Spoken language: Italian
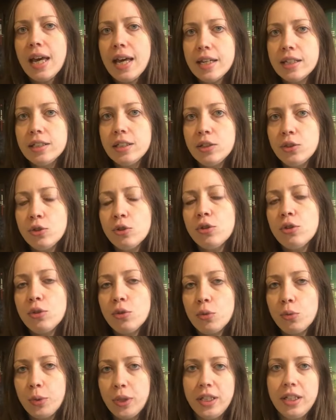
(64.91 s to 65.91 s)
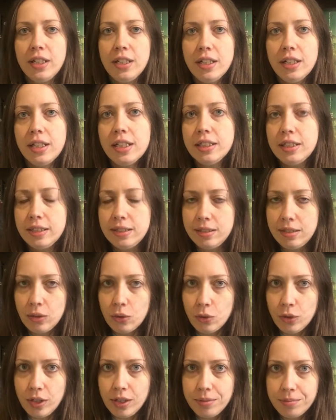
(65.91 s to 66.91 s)
edito Queen
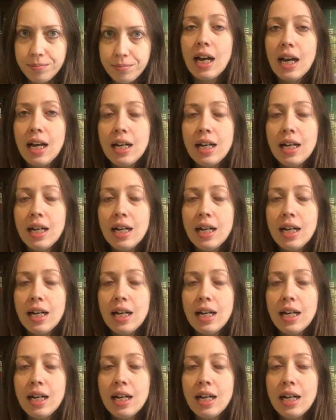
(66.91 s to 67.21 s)
Edizioni.